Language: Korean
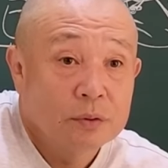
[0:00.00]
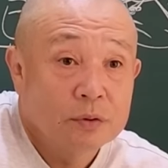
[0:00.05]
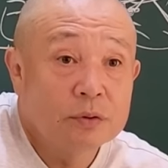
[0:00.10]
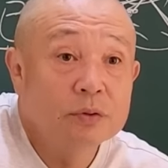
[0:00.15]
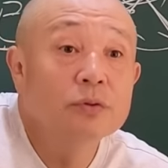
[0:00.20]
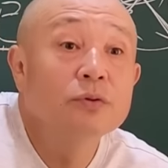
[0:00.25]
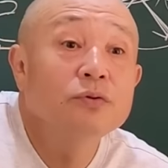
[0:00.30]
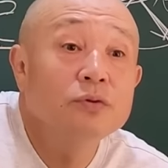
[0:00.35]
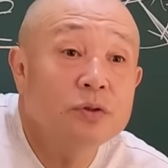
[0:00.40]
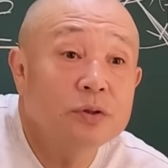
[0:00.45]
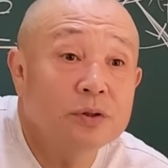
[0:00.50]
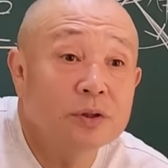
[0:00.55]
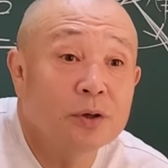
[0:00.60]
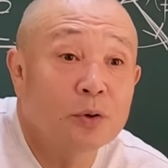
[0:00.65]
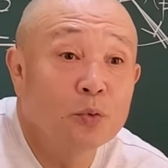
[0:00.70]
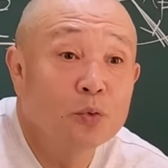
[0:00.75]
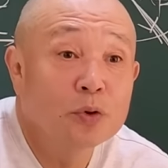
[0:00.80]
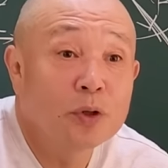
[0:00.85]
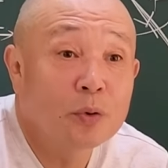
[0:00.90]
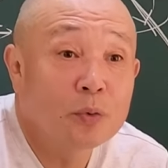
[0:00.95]
그런 시대가
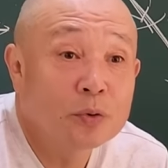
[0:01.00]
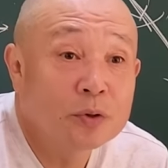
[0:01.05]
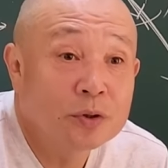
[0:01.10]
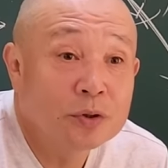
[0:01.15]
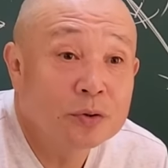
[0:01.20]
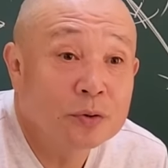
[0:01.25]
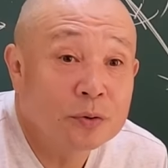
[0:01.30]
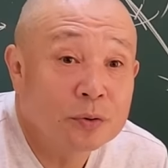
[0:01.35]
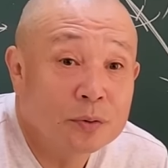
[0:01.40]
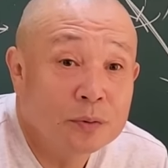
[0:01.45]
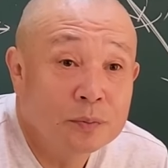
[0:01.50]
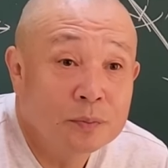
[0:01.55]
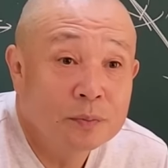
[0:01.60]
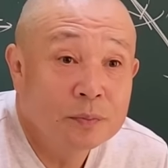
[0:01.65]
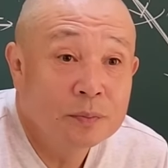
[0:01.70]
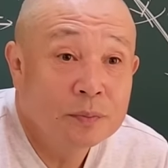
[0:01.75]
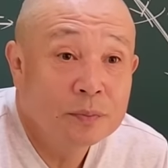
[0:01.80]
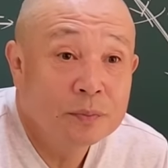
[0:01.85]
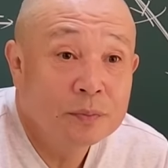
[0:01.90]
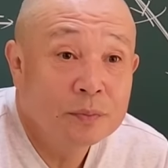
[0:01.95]
온다고, 지금.
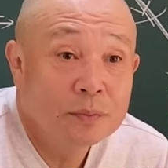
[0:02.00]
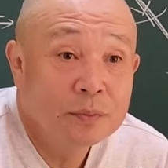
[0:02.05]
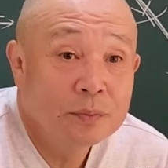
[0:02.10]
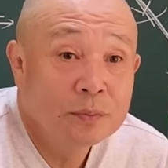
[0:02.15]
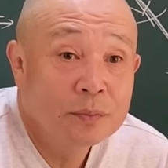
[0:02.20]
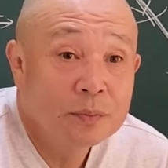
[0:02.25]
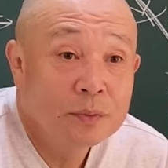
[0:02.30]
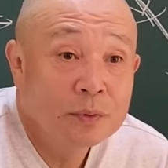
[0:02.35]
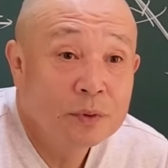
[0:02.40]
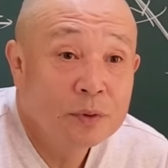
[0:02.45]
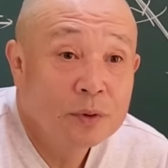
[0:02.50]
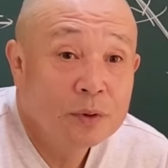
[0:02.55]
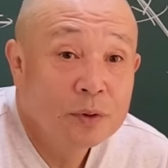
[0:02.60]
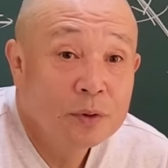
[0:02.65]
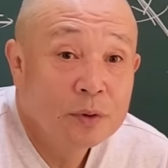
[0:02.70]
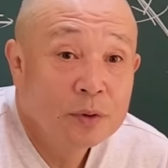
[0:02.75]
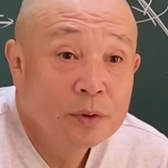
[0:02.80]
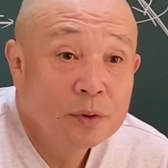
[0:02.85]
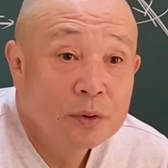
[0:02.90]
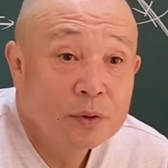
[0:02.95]

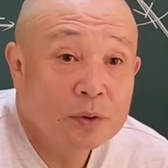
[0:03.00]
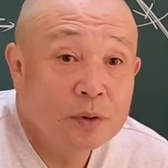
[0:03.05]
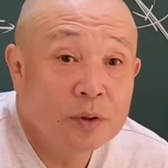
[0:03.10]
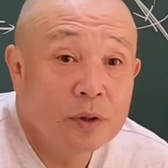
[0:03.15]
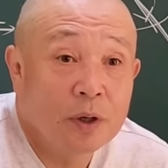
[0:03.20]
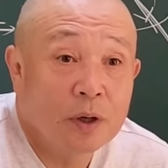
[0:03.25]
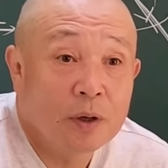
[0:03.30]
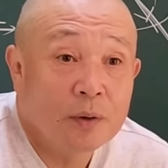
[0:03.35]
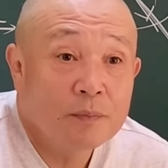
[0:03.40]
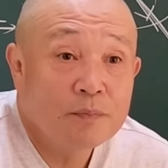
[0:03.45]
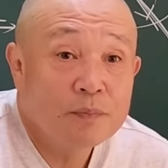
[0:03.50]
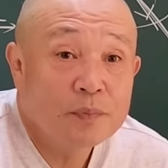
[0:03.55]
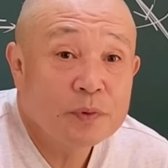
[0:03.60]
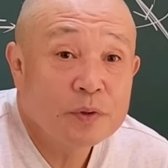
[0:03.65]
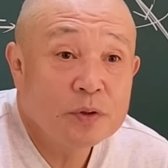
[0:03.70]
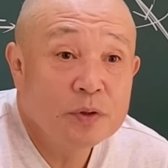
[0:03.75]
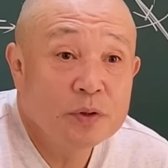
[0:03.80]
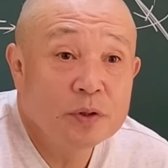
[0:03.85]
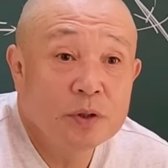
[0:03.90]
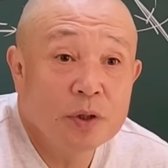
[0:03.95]
그러니까
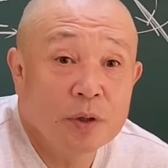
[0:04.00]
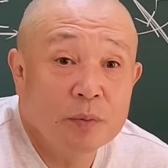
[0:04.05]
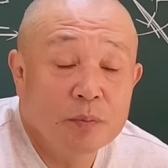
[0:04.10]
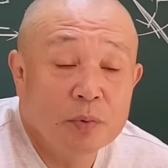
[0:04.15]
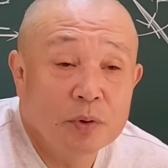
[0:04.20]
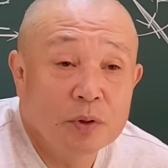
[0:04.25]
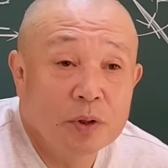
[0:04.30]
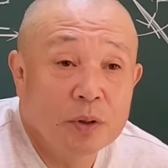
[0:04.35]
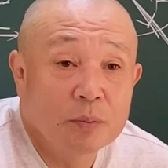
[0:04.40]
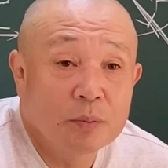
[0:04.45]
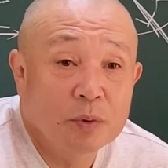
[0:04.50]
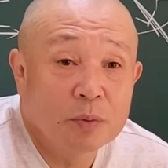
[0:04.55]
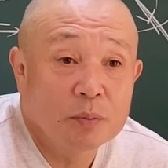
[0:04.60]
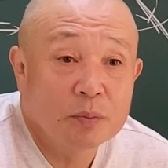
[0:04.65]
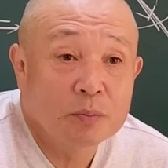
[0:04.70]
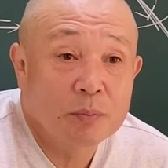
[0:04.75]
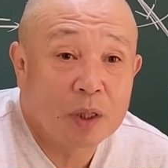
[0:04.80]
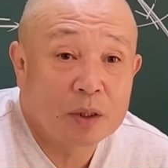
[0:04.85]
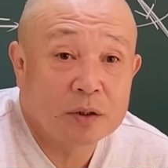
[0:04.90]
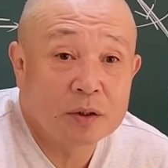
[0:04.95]
이게
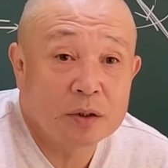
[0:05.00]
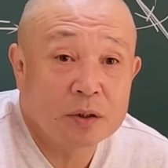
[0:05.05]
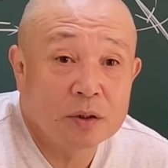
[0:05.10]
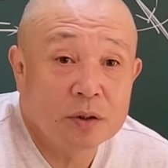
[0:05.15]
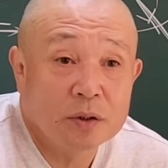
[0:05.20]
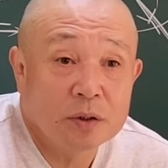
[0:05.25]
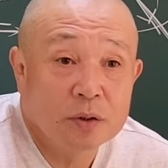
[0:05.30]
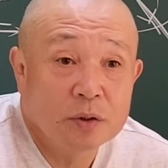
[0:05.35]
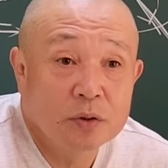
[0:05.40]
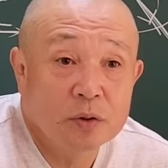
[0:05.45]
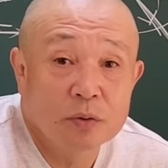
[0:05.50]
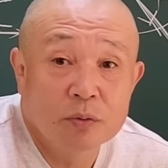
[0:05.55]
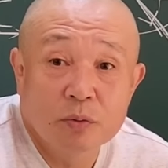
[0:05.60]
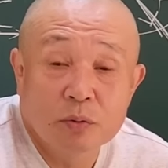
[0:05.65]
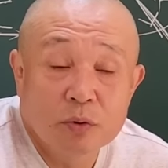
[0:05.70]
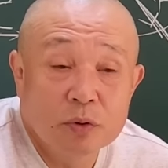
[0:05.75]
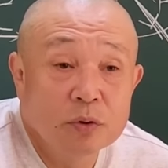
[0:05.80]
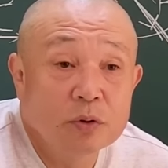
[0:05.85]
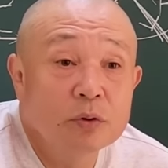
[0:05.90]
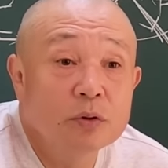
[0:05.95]
뭐냐면, 마치
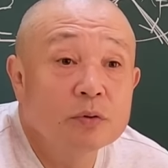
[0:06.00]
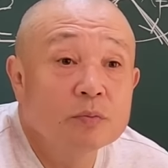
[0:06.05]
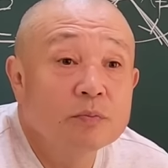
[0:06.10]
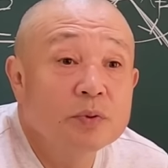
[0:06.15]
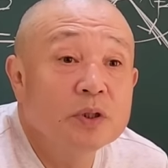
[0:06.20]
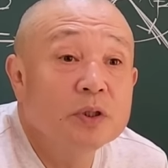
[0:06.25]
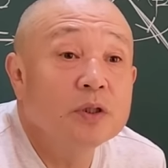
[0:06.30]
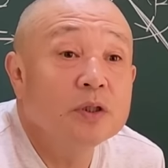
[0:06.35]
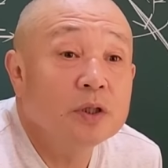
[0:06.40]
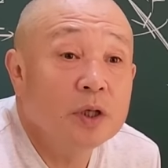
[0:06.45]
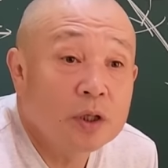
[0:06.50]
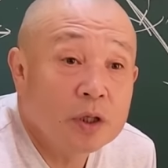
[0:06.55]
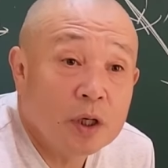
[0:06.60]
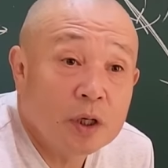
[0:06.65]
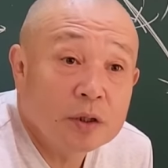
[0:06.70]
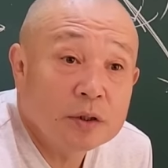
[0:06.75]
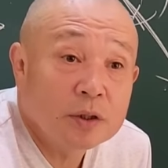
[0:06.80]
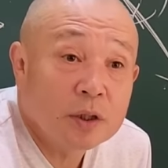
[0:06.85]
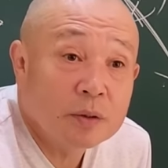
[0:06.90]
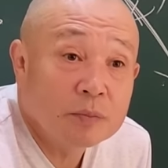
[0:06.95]
이걸 미리
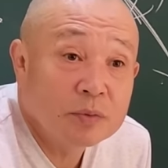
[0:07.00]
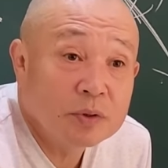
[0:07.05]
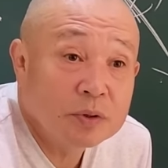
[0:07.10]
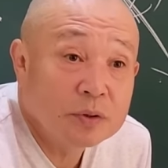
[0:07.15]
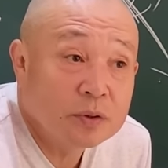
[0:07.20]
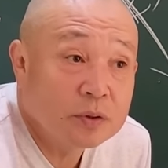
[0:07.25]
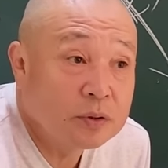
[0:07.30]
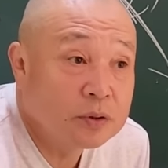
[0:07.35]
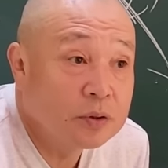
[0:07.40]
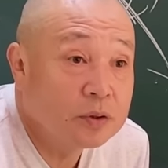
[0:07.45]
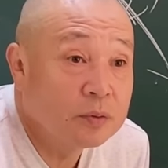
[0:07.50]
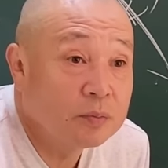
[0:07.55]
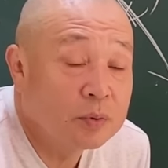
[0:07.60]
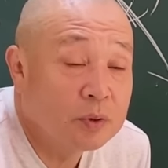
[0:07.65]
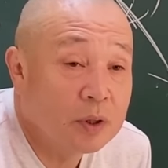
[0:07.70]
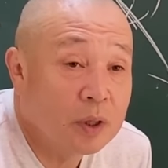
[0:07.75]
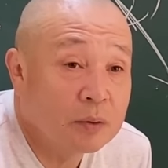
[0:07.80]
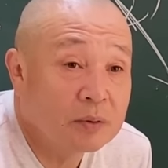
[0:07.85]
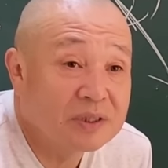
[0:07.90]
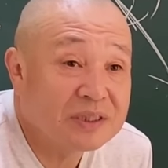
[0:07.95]
얘기하는 사람들이 있어요. 그걸
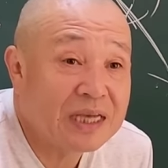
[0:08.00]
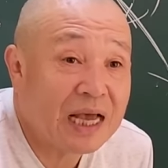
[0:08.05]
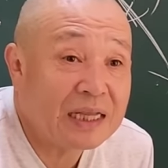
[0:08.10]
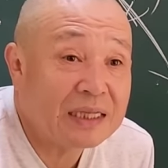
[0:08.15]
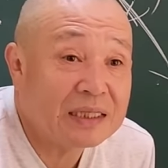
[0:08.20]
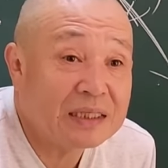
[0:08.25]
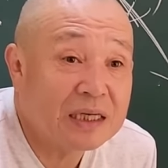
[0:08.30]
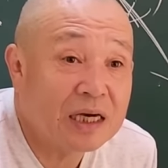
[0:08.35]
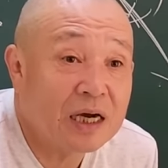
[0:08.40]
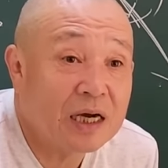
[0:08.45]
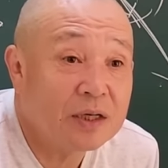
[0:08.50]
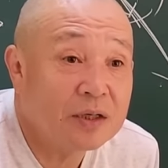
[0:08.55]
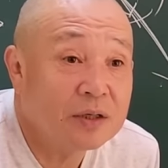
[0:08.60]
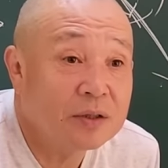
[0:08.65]
뭐냐면 4차